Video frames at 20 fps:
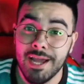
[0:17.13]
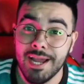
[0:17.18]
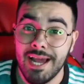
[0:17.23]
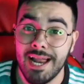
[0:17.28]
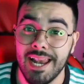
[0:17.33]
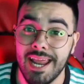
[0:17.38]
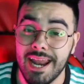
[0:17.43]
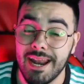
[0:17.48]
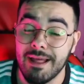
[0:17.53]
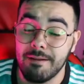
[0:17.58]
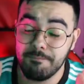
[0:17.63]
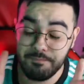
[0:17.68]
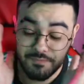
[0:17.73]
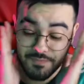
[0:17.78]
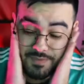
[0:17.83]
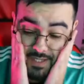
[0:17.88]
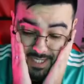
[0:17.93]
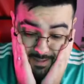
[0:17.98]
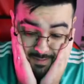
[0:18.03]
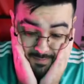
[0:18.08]
Galera,
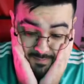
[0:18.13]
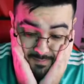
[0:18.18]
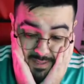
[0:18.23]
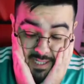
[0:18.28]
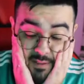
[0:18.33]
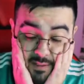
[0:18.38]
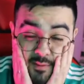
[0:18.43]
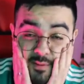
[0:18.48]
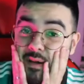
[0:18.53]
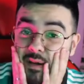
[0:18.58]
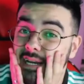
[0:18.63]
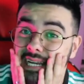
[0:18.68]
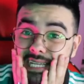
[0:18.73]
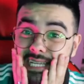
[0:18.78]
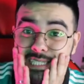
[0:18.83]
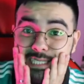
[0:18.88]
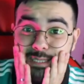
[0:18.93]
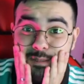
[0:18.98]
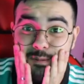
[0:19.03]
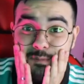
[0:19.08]
mano, não
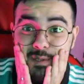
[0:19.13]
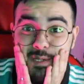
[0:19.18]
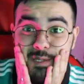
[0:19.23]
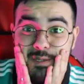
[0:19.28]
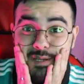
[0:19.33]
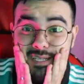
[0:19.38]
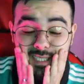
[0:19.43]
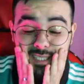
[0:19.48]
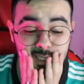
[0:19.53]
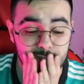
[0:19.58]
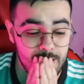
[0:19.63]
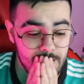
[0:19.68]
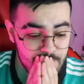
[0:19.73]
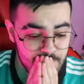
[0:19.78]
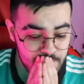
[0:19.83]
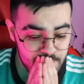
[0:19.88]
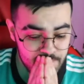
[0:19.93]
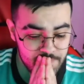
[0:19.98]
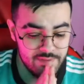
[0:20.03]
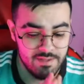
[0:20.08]
acredito, mano, assim ó,